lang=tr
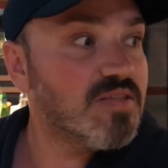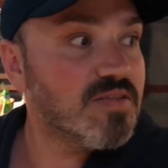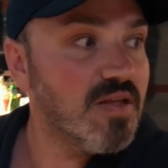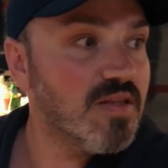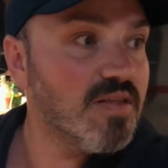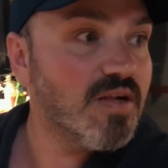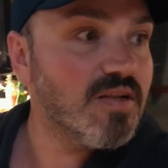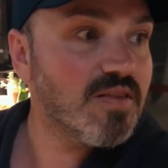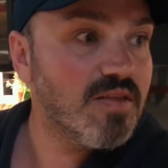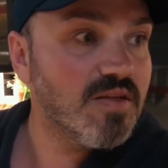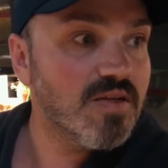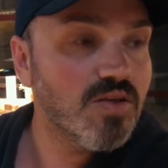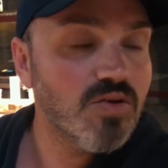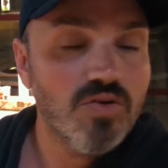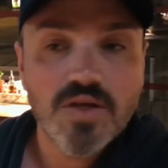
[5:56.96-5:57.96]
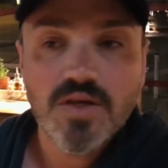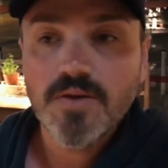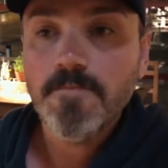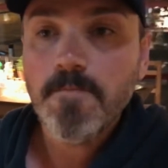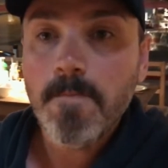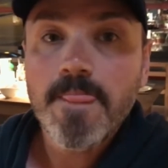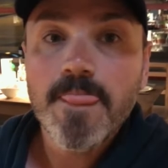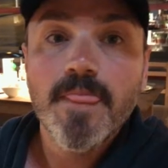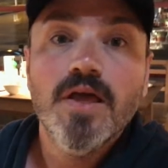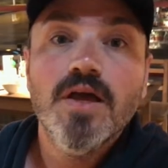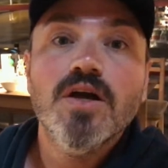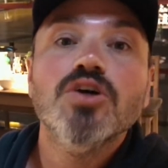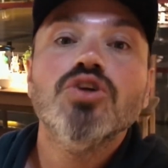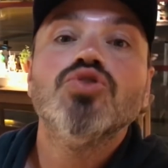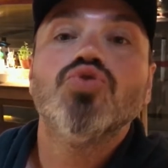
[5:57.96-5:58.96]
standartlarına göre
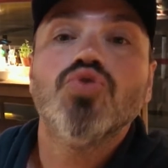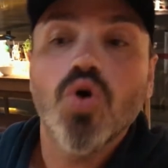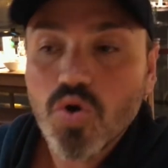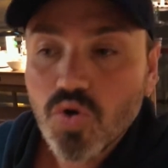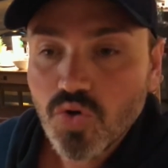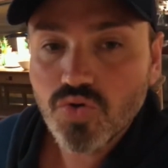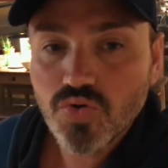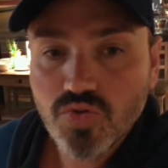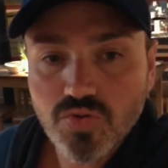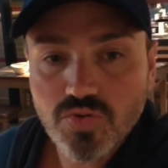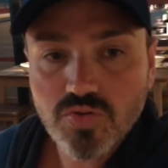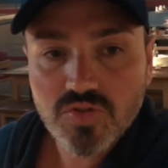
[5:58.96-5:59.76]
çok uygun.